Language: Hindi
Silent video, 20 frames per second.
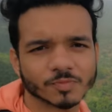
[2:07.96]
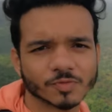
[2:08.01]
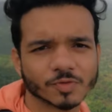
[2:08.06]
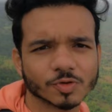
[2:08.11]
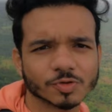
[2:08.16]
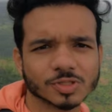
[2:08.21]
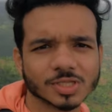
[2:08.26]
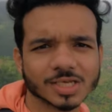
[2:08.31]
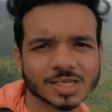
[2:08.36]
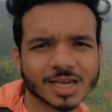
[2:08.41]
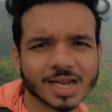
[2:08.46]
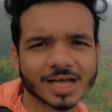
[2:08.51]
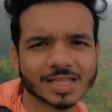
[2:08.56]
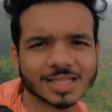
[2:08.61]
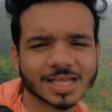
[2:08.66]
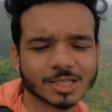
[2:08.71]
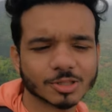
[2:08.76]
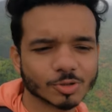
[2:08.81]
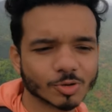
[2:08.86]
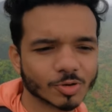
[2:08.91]
व्यू दिख रहा
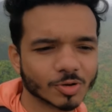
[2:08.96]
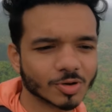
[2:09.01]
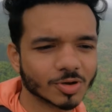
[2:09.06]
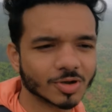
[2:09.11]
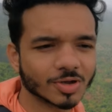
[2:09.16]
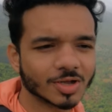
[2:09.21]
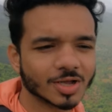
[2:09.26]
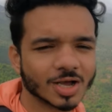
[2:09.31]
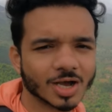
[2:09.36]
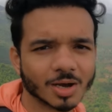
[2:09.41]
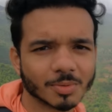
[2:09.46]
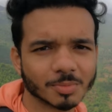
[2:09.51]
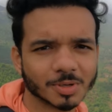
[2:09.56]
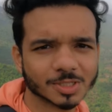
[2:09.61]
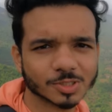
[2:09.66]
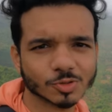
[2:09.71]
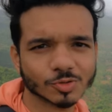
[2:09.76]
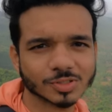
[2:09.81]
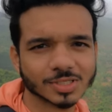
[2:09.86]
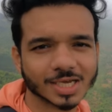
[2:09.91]
था तो
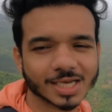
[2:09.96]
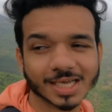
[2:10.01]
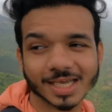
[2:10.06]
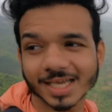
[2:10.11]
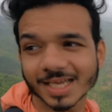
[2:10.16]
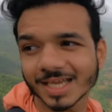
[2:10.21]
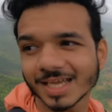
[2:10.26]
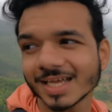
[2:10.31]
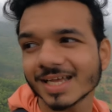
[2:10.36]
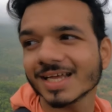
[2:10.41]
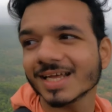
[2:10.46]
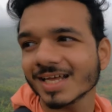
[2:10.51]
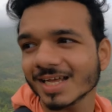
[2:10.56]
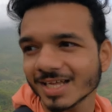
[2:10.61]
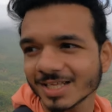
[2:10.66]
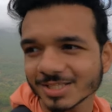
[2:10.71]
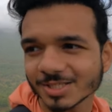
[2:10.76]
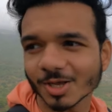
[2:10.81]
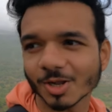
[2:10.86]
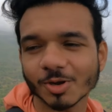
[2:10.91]
हमने सोचा कि
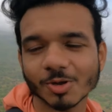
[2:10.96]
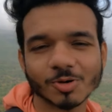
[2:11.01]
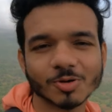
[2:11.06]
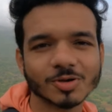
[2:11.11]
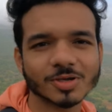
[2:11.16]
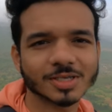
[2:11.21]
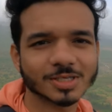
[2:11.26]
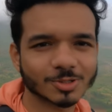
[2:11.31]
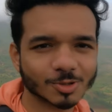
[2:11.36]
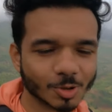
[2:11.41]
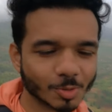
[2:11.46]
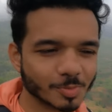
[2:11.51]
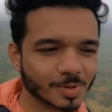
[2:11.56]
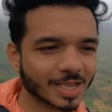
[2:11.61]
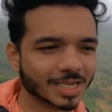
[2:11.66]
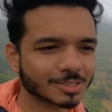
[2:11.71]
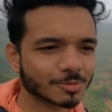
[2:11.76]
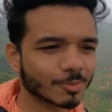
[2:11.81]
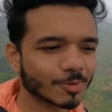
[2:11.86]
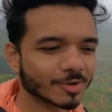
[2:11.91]
चलो इसको
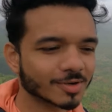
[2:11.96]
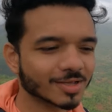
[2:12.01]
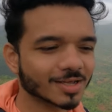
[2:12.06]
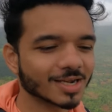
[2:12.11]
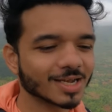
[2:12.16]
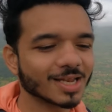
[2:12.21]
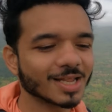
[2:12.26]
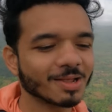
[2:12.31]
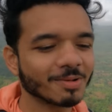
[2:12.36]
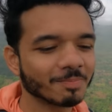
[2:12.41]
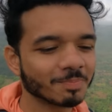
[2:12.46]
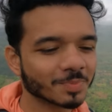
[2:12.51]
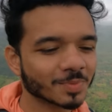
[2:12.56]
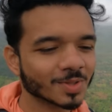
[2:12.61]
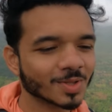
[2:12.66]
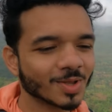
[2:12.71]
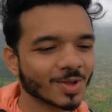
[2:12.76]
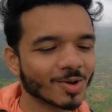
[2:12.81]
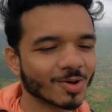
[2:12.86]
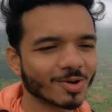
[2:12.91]
भी एक्सप्लोर कर ले
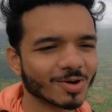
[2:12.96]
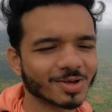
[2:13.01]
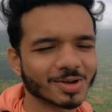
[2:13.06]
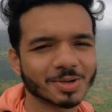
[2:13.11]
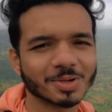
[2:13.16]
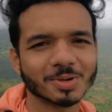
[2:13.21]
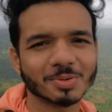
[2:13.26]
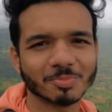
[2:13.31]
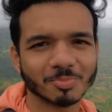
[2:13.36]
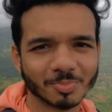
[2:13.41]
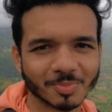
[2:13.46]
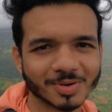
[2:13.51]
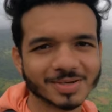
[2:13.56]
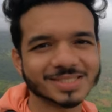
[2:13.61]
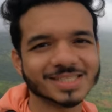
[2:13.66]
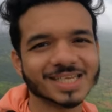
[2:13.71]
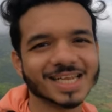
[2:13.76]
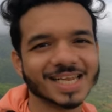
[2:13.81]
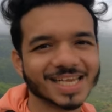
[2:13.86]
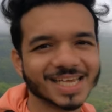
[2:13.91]
और
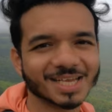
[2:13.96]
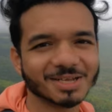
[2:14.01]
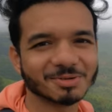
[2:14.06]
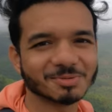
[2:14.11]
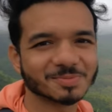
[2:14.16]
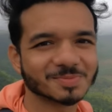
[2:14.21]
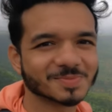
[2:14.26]
मज़े लें